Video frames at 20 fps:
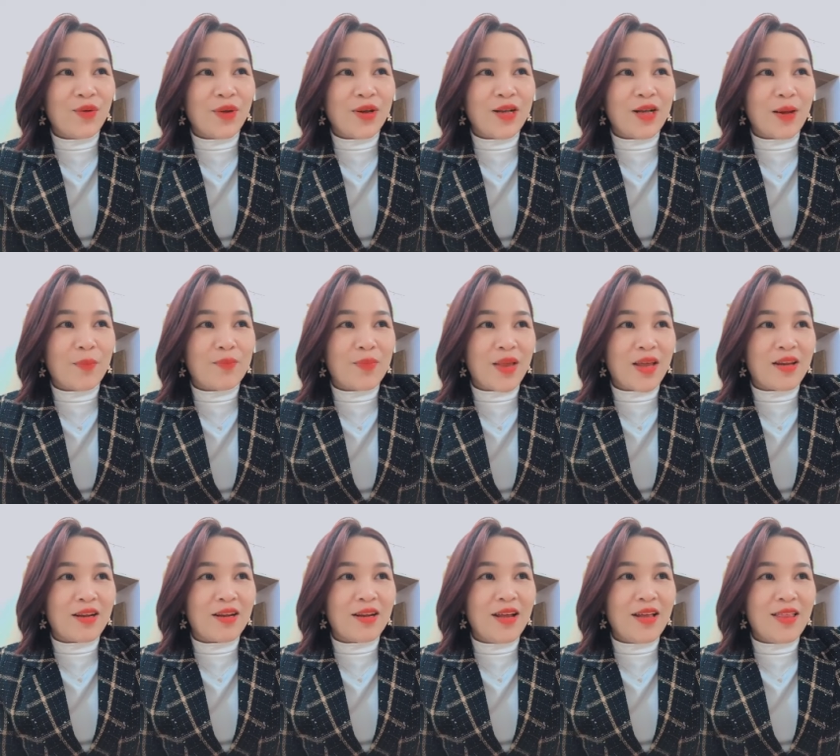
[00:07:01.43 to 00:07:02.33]
vì anh cập
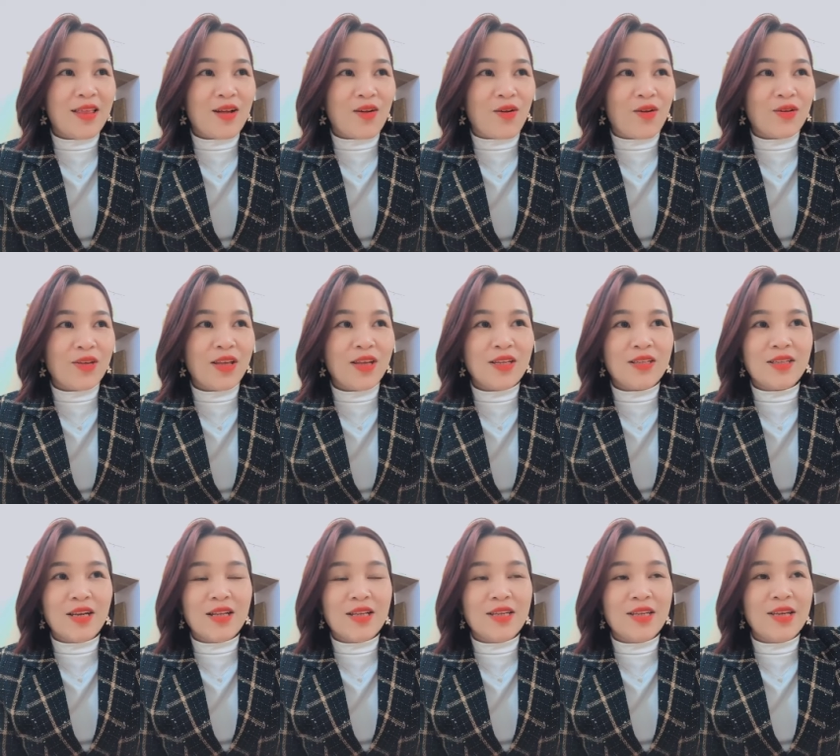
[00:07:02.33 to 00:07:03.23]
nhật ở đây thì có
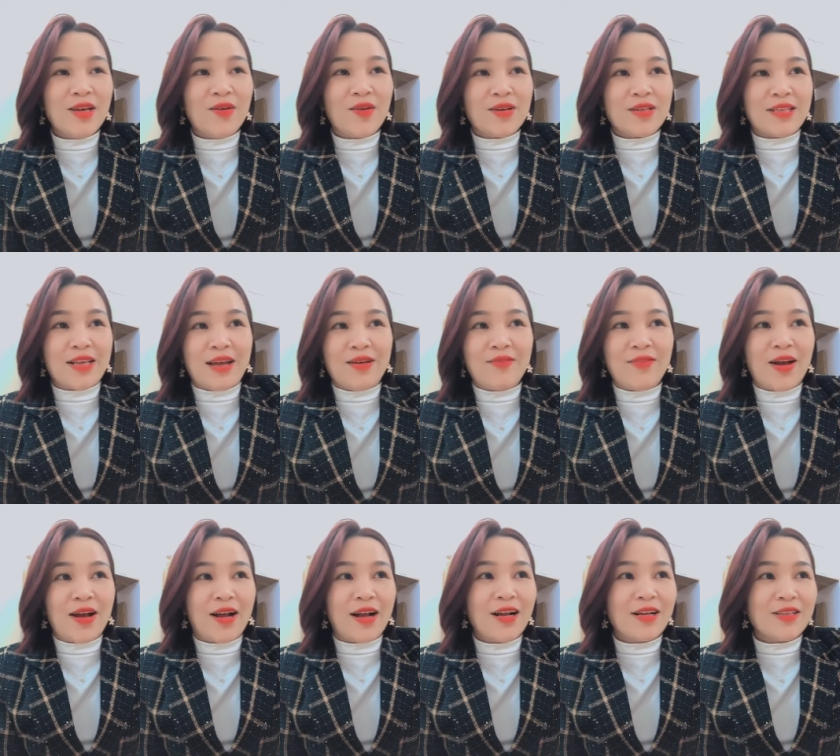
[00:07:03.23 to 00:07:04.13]
rất nhiều cái giá
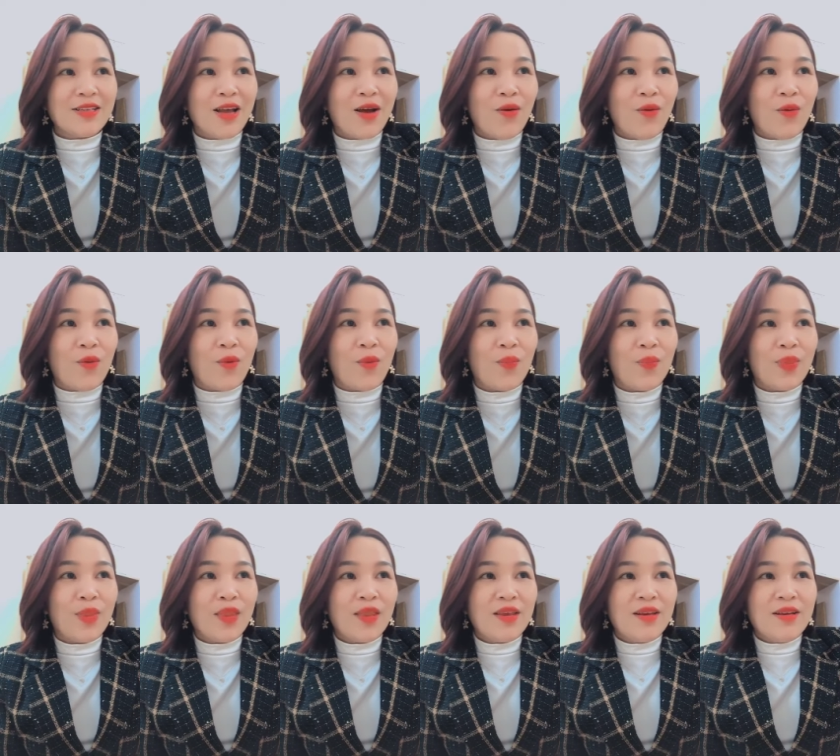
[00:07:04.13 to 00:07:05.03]
vàng khác nhau.
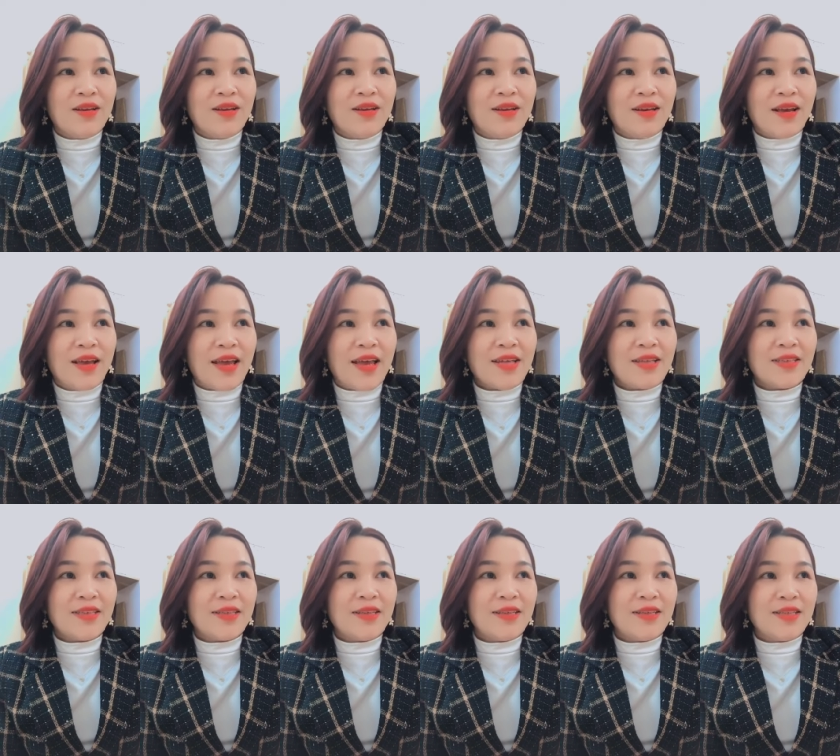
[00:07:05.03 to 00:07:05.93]

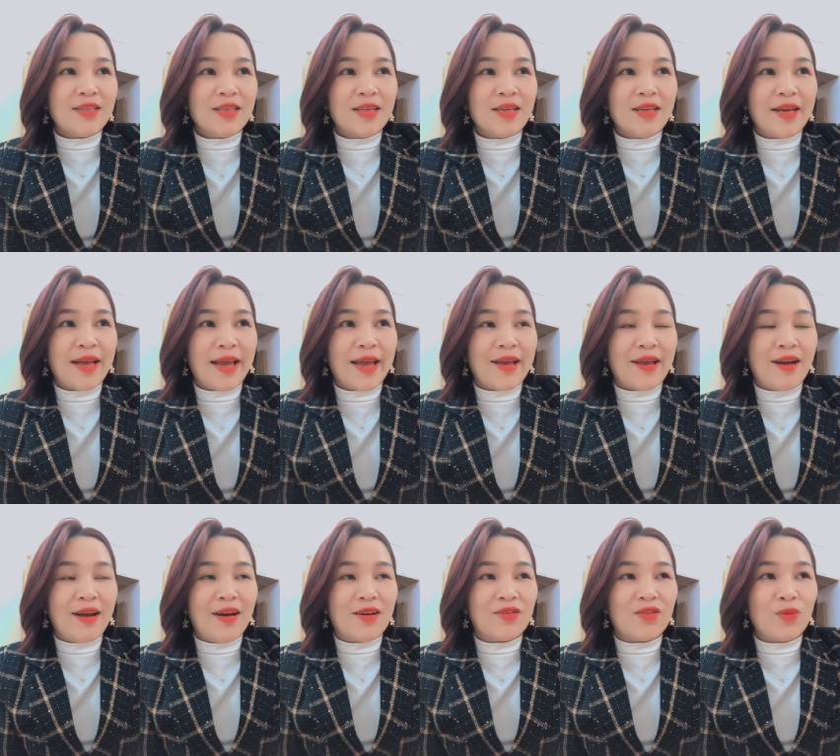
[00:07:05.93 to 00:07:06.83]
SJC
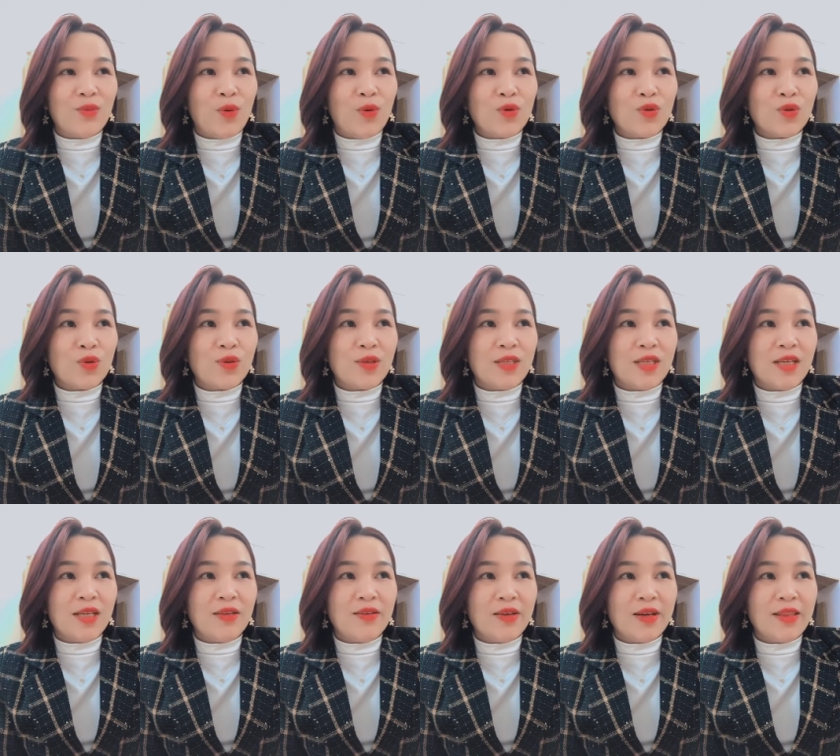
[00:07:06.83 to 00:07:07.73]
rồi 4 số
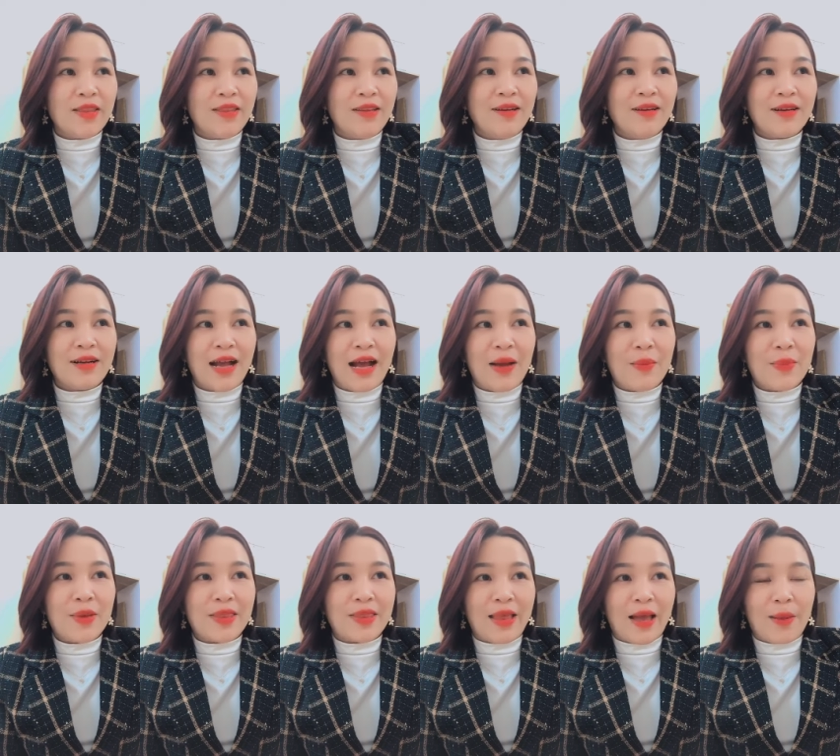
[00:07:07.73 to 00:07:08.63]
9 rồi
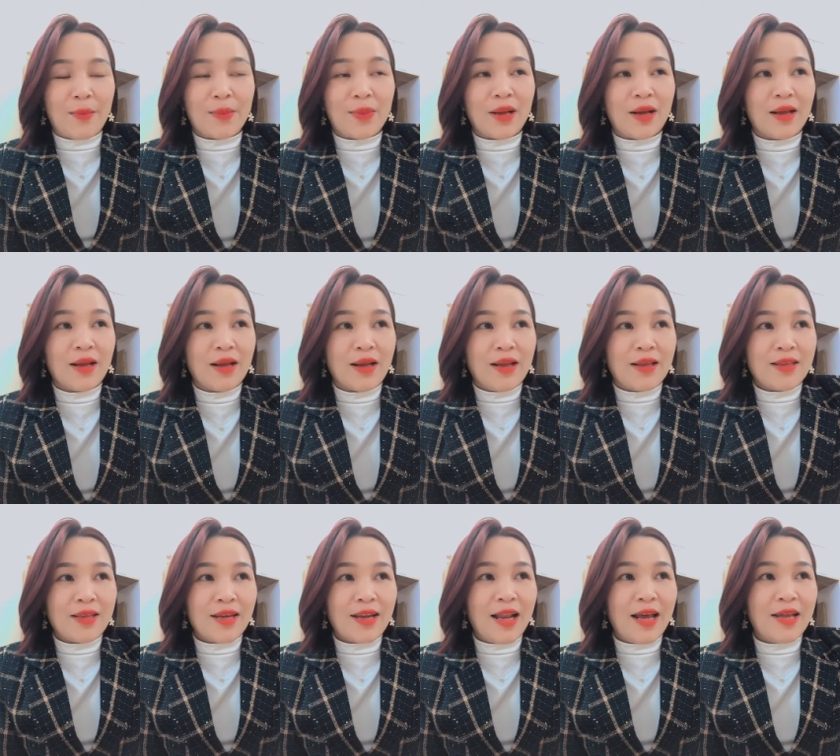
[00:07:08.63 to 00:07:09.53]
24k, 18k,
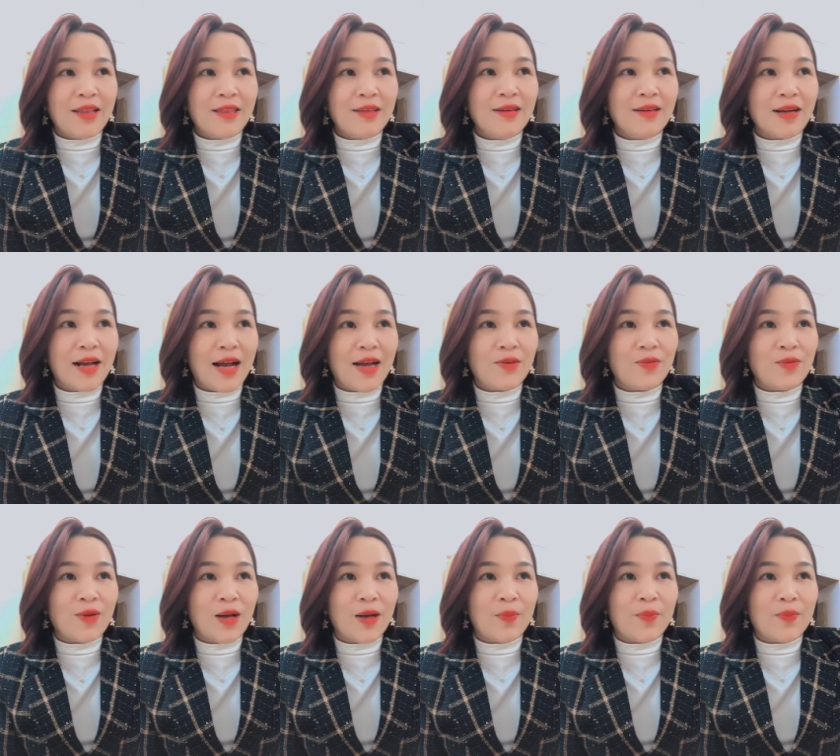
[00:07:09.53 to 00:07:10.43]
chắc là 24k,
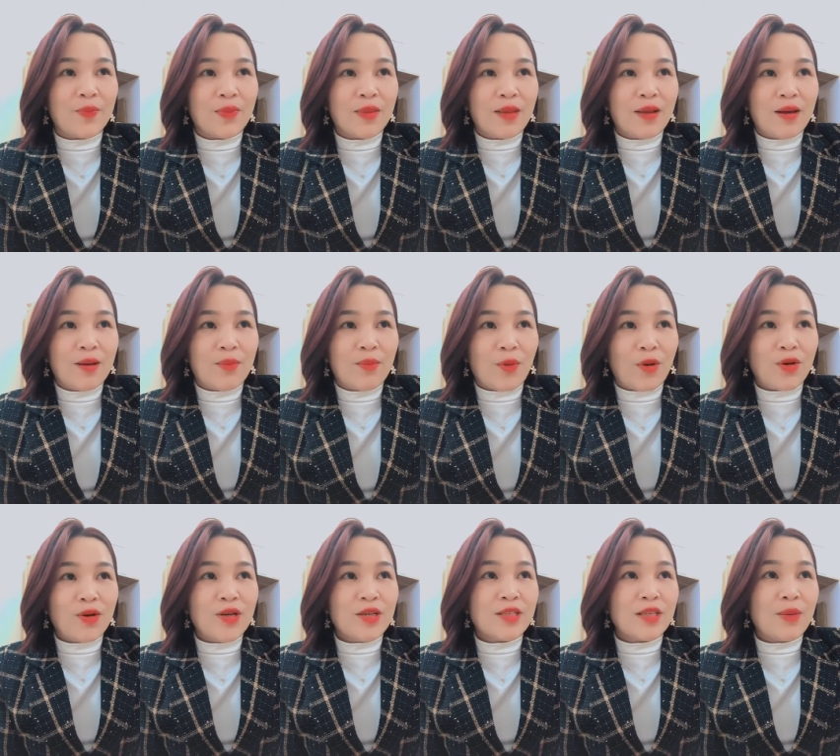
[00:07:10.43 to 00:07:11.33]
đúng không ạ?
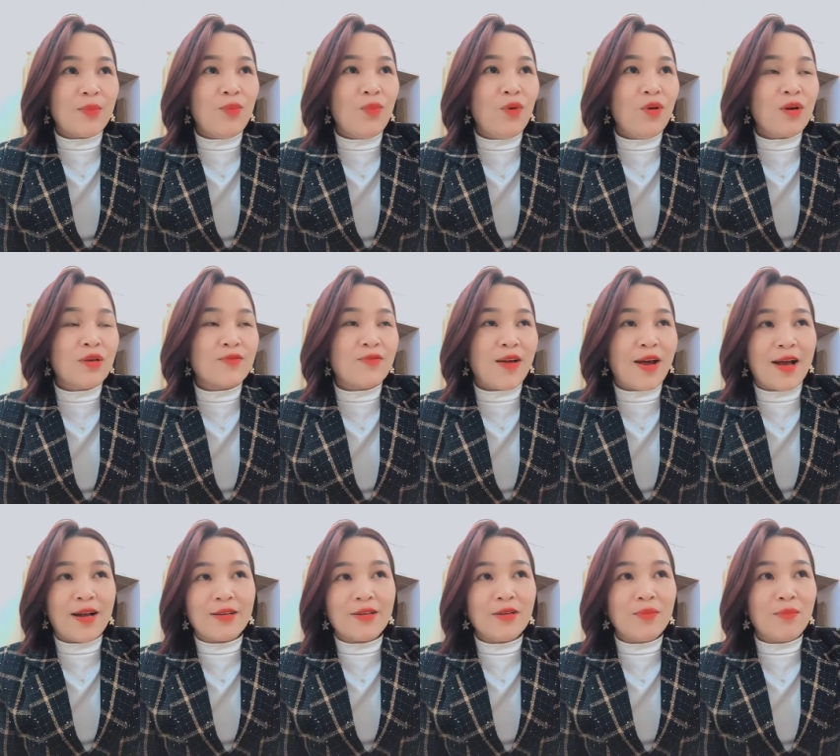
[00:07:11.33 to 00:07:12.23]
Mọi người sẽ mua
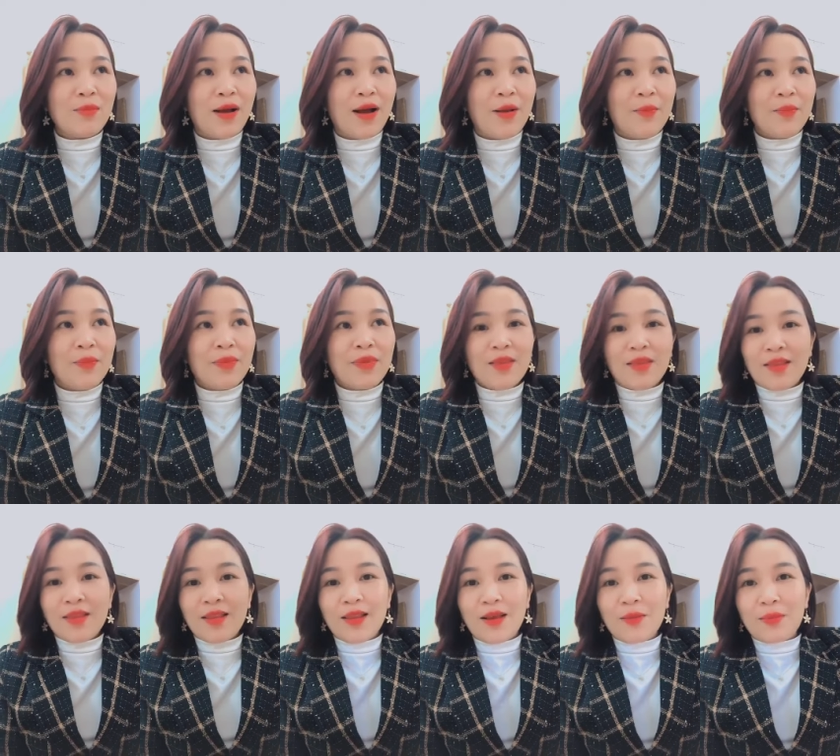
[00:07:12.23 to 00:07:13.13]
vàng, nhưng mà
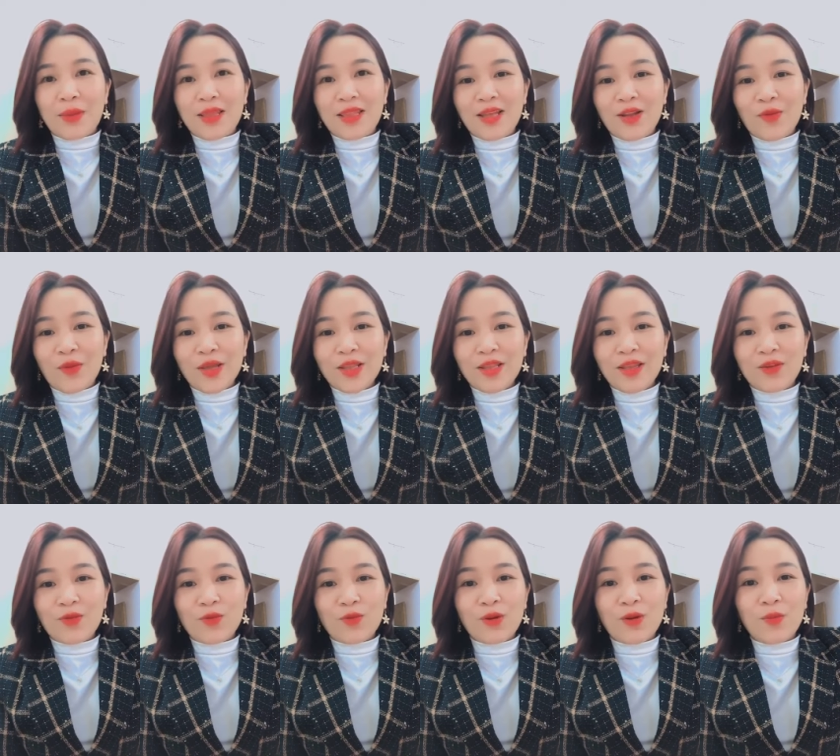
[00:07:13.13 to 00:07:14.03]
bản thân anh
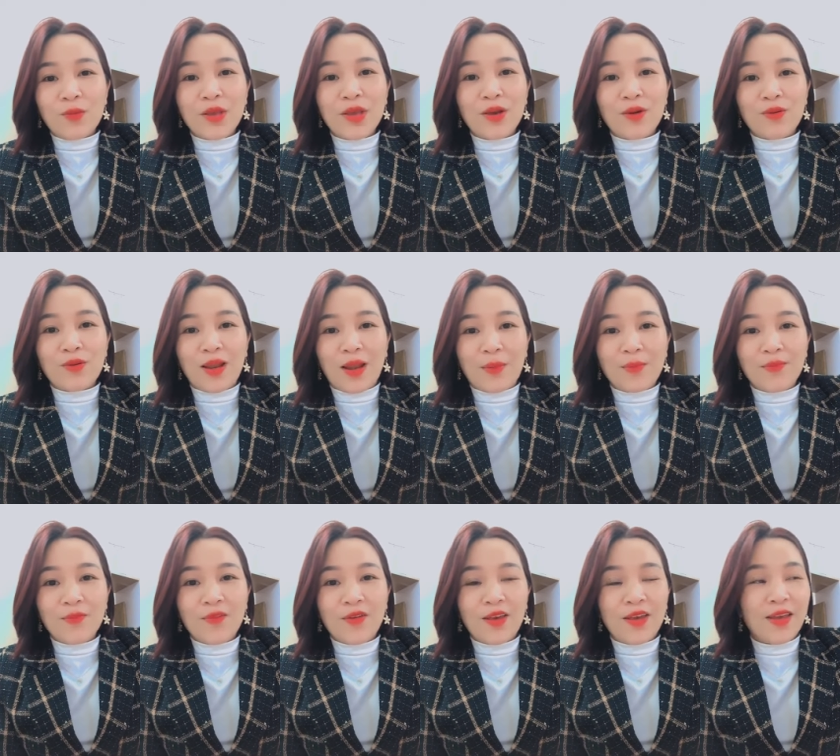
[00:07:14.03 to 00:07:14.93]
thì cũng không hiểu
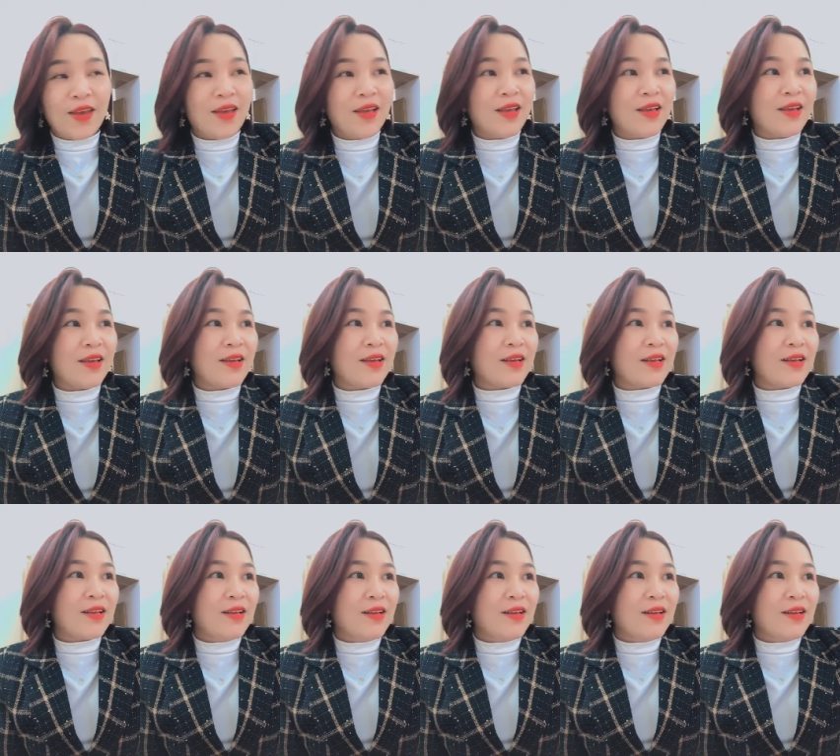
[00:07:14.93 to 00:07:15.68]
lắm về